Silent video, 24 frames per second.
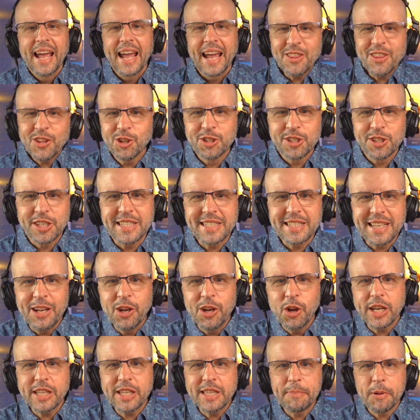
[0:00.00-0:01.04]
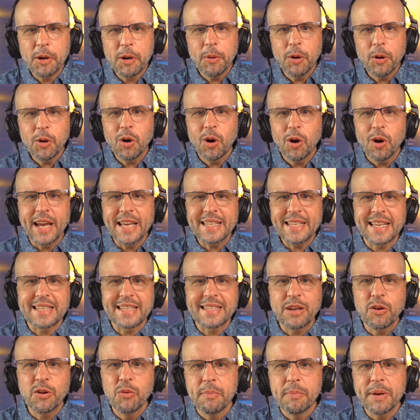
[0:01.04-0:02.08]
Entonces, lo que te propongo es
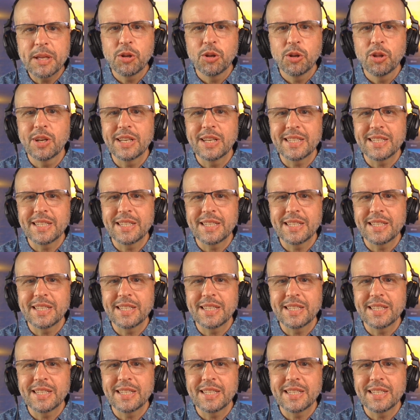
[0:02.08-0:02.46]
hacer un método